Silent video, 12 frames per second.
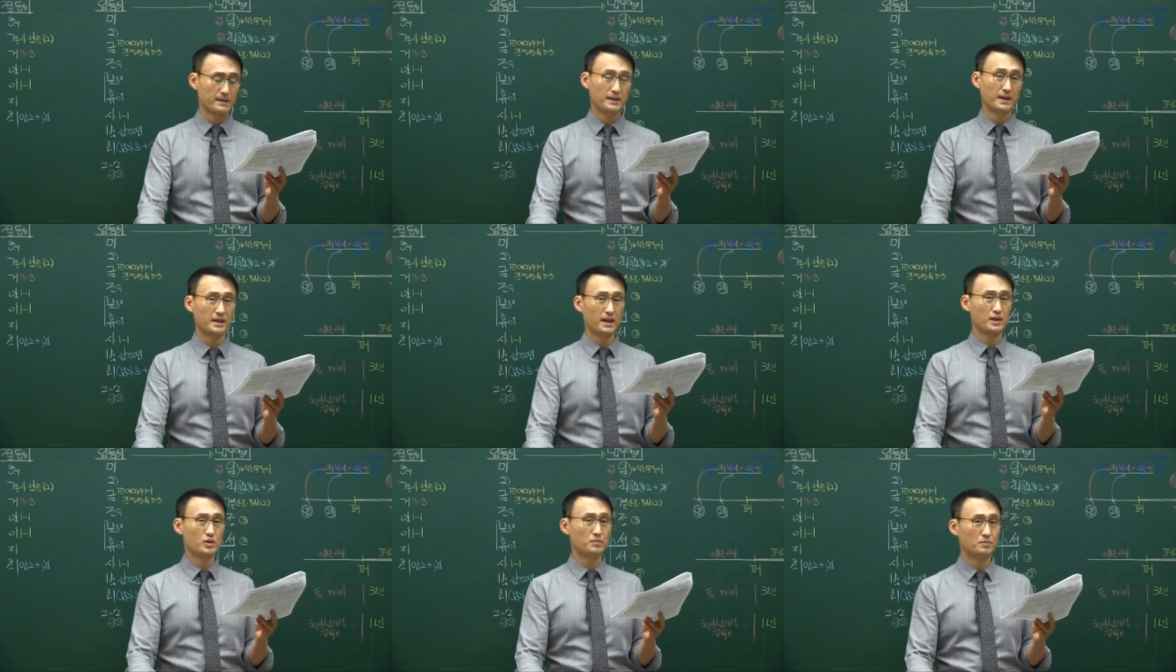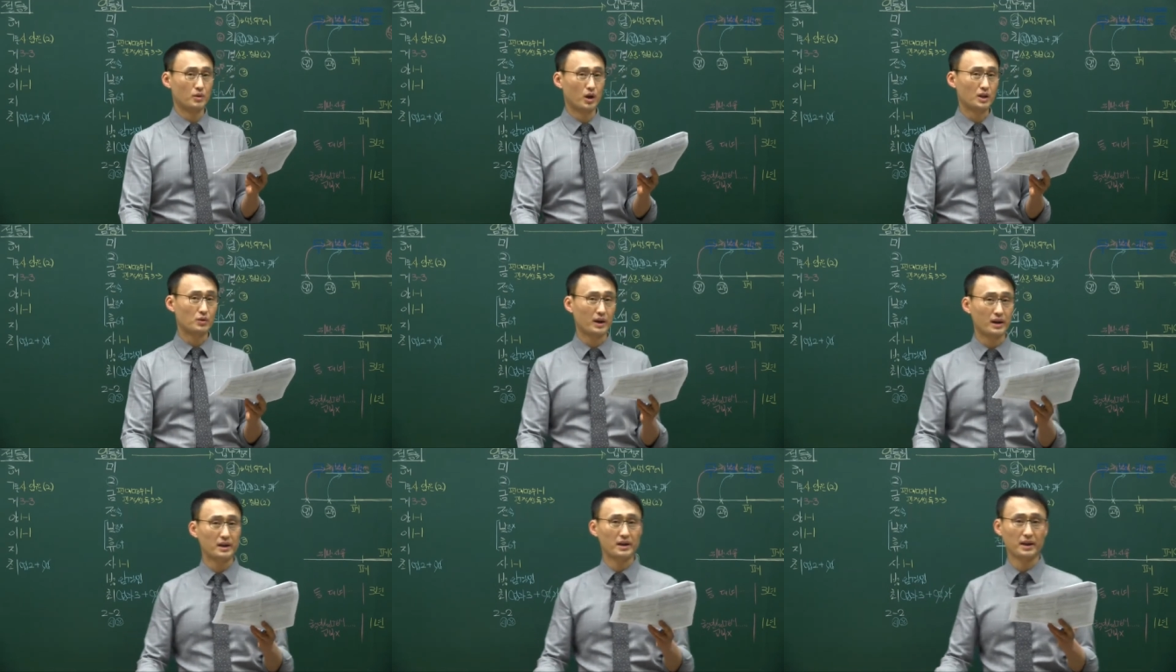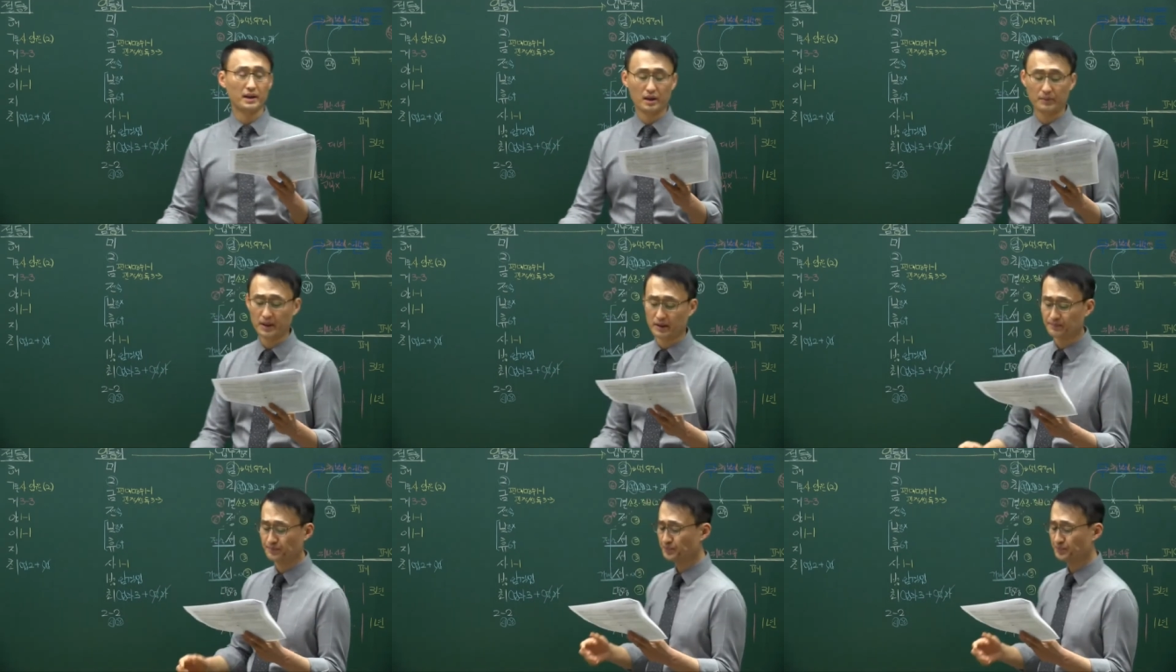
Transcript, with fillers: 근데 이게 좀 뭐가 또 헷갈리는 게 있냐면